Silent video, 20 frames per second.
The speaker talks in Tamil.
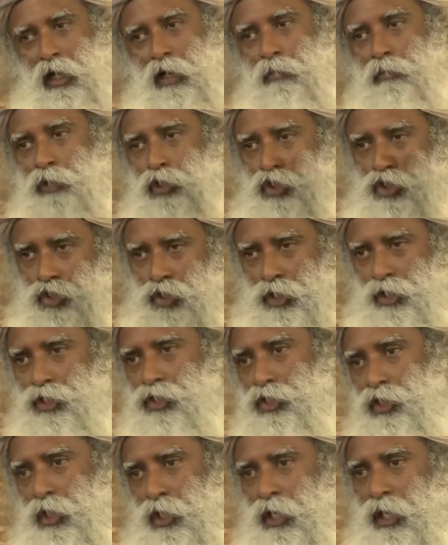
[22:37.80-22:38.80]
அந்த ஞாபகம்
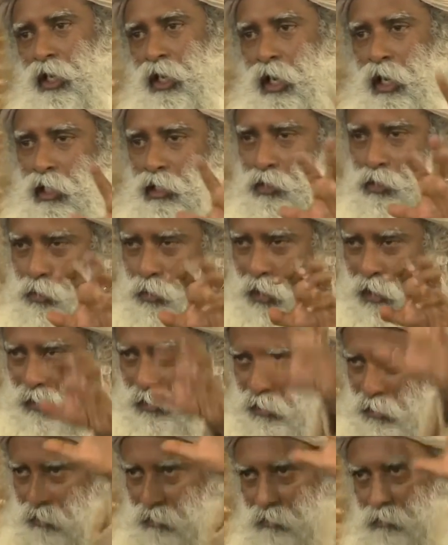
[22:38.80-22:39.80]
இல்லாம இந்த
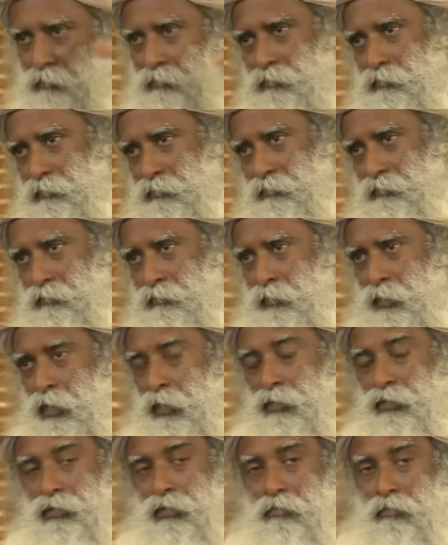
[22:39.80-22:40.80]
உடல் இந்த உருவத்துல
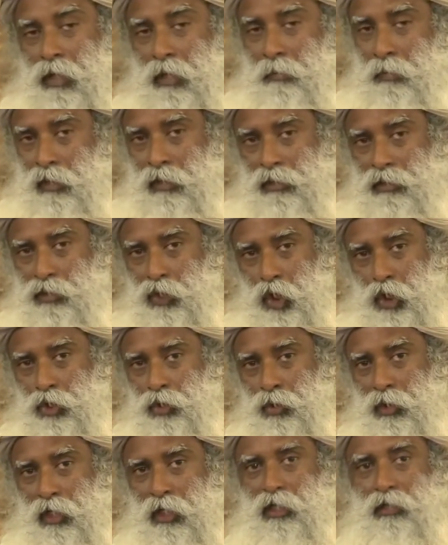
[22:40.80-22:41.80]
இப்படி இருக்க முடியாது
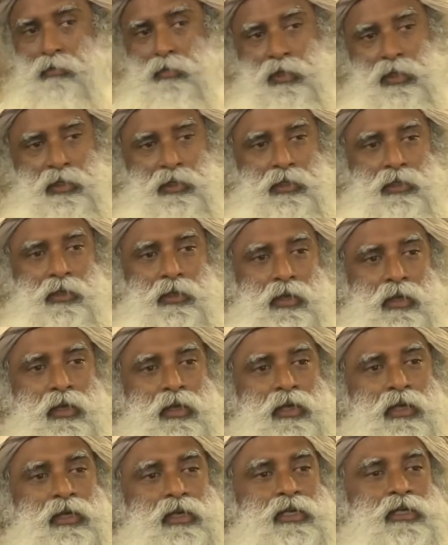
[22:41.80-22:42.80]
அதனால
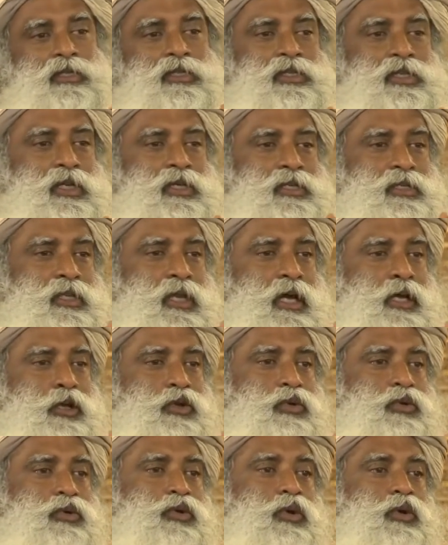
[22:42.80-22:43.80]
ஞாபகங்கிறது உங்க எதிரி இல்ல
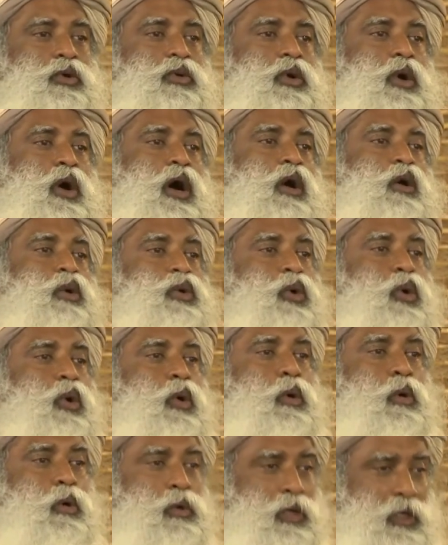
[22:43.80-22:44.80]
அதை எப்படி
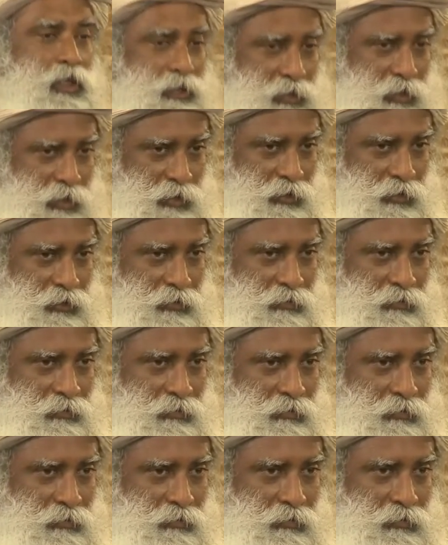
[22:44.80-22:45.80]
சுமக்கிறதுன்னு உங்களுக்கு தெரியல
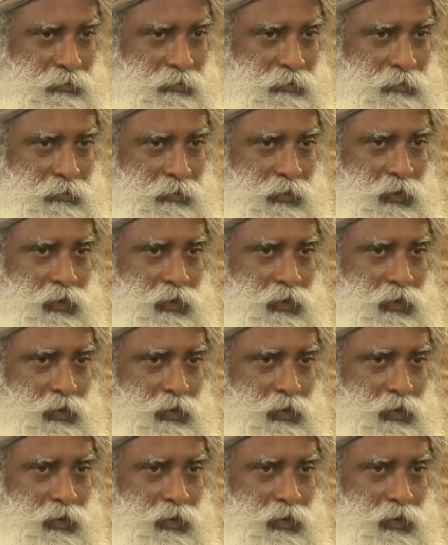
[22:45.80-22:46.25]
அவ்வளவுதான்